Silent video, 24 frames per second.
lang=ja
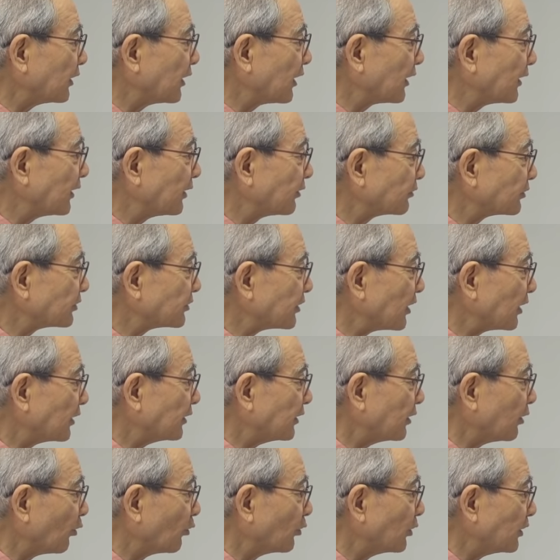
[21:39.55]
屋根の下
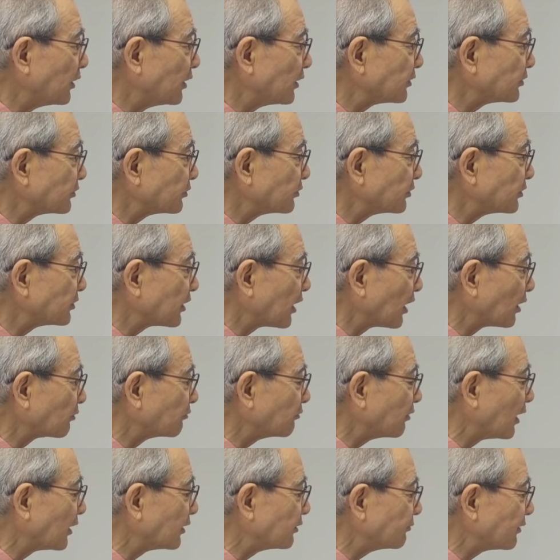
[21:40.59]
にお入れする資
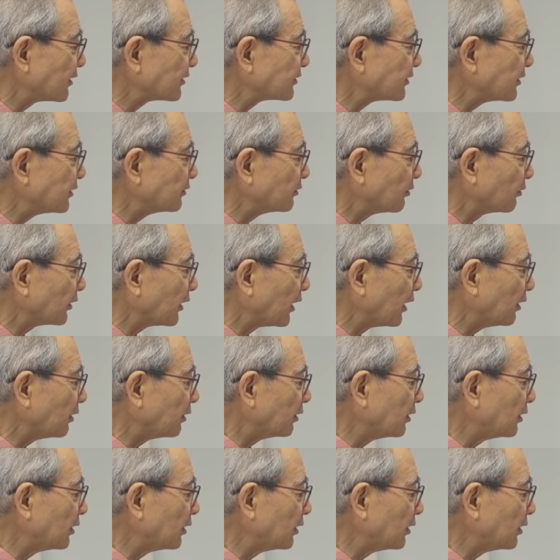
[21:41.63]
格はありませんので、